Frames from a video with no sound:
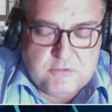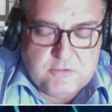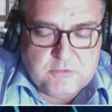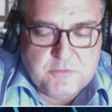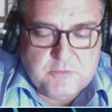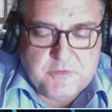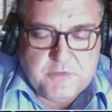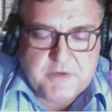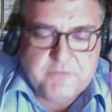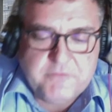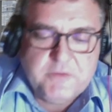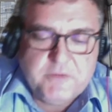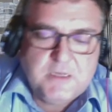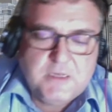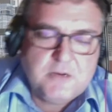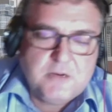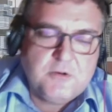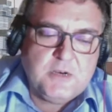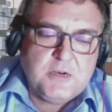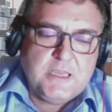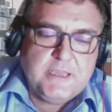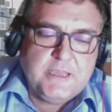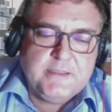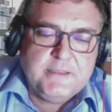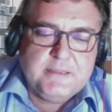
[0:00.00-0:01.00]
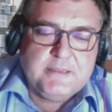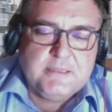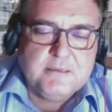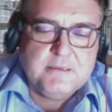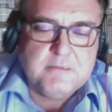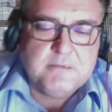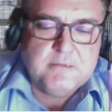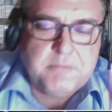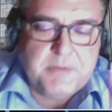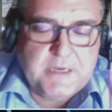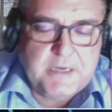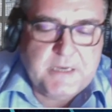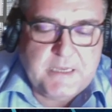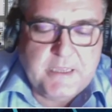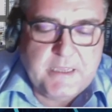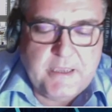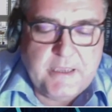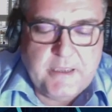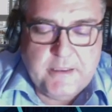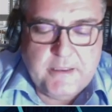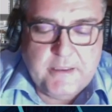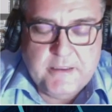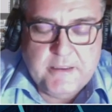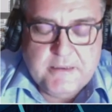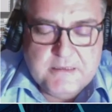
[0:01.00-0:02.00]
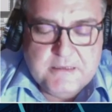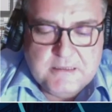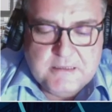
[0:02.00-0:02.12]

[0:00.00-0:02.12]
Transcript: fra virgolette, perché